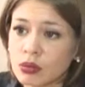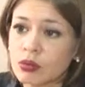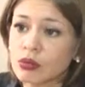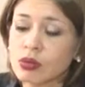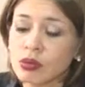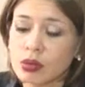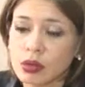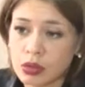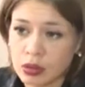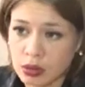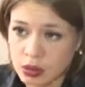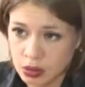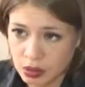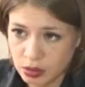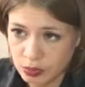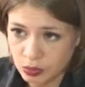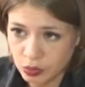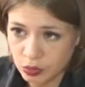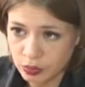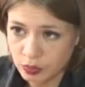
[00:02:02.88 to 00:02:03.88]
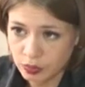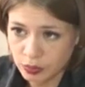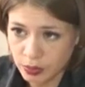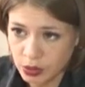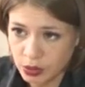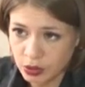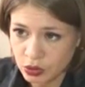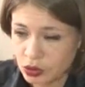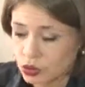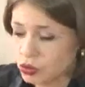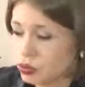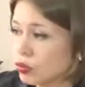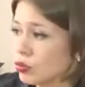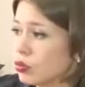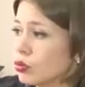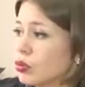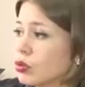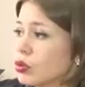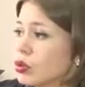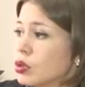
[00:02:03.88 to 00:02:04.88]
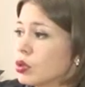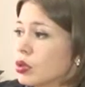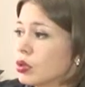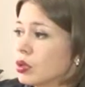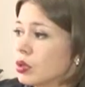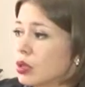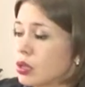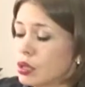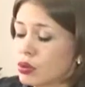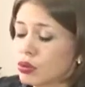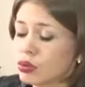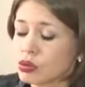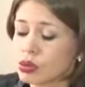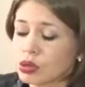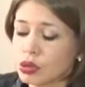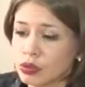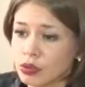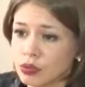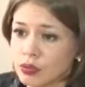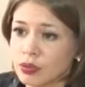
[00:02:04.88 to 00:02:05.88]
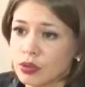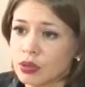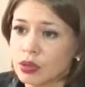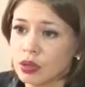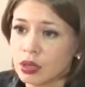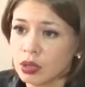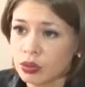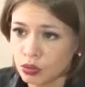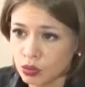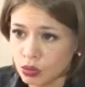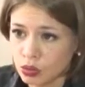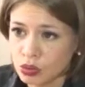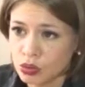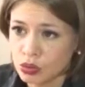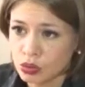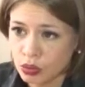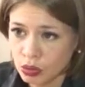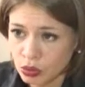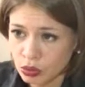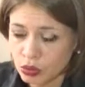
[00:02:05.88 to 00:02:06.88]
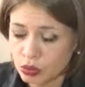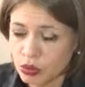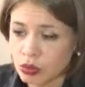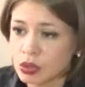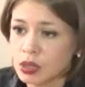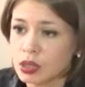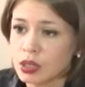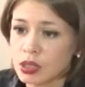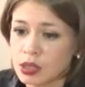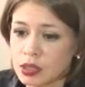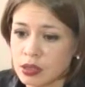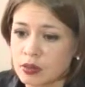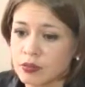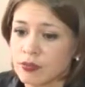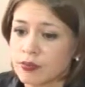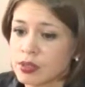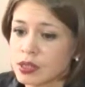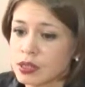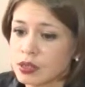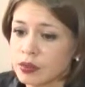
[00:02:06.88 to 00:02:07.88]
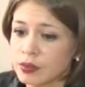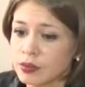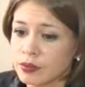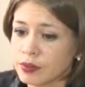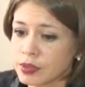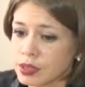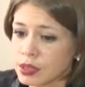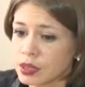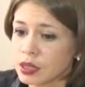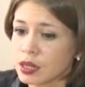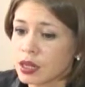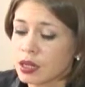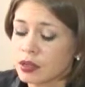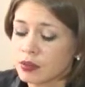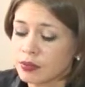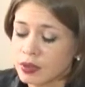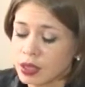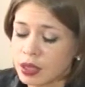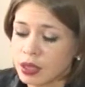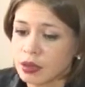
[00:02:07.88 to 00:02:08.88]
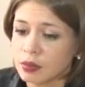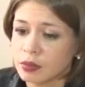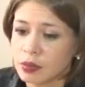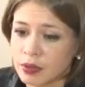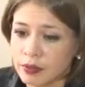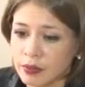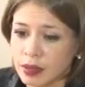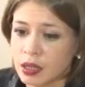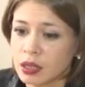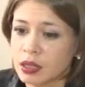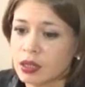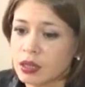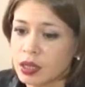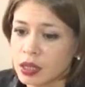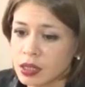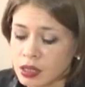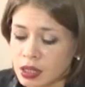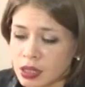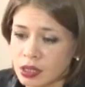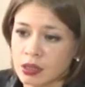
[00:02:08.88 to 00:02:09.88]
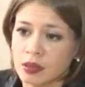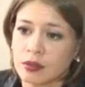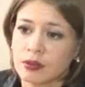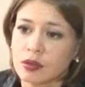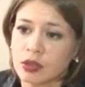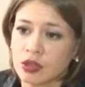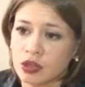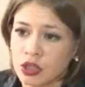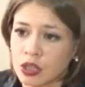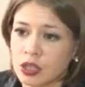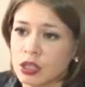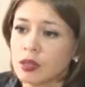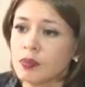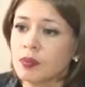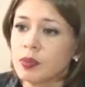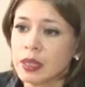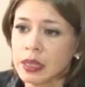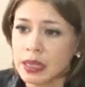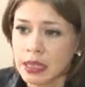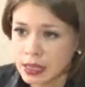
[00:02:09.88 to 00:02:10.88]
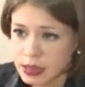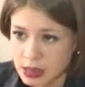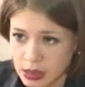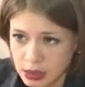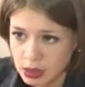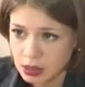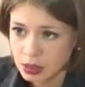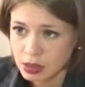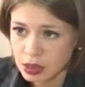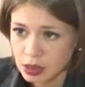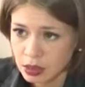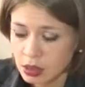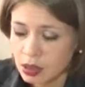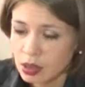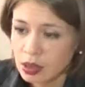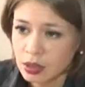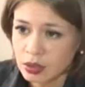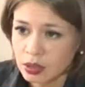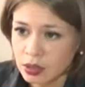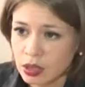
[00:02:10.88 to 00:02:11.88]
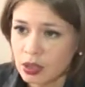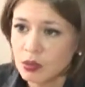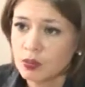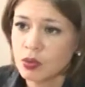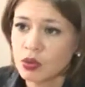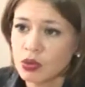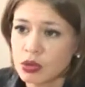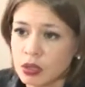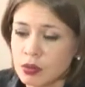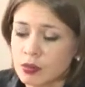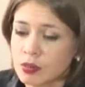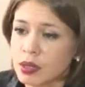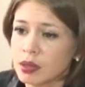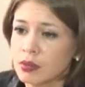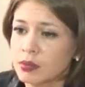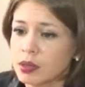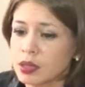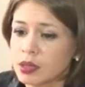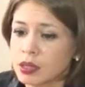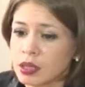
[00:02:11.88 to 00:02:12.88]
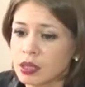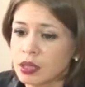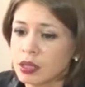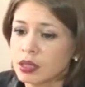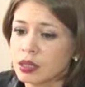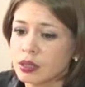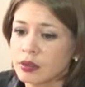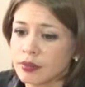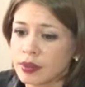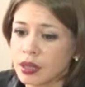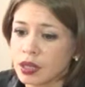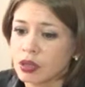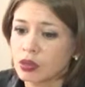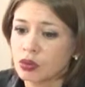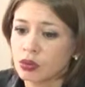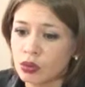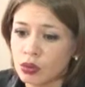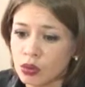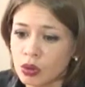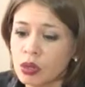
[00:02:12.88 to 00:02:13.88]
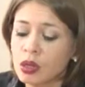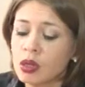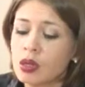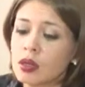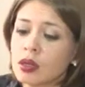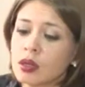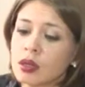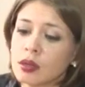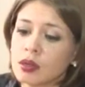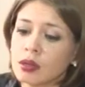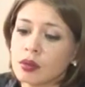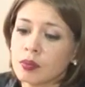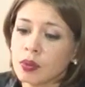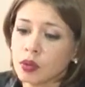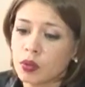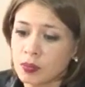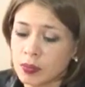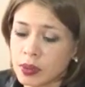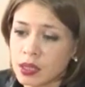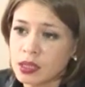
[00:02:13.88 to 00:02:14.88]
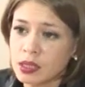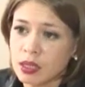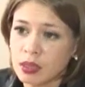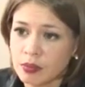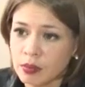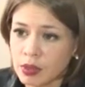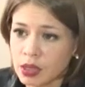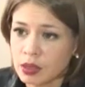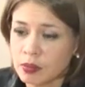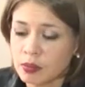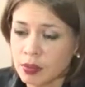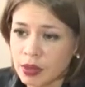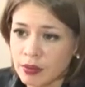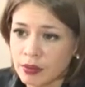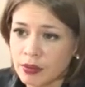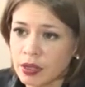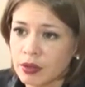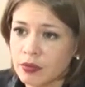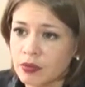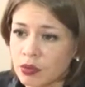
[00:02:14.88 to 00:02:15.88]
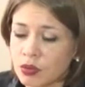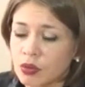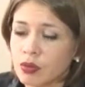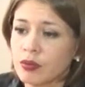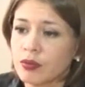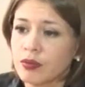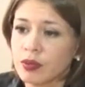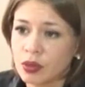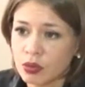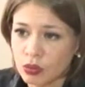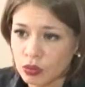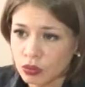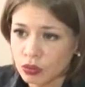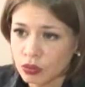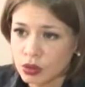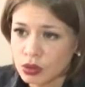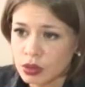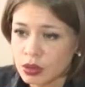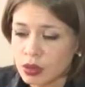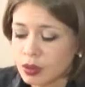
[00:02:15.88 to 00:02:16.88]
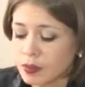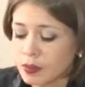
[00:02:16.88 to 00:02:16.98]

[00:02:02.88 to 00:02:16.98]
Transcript: относятся к этому перечню, то есть э, на них установлен иной срок, то есть если возникает в данном товаре недостаток в течение 15 день, дней после приобретения товара, то э, покупатель имеет право его вернуть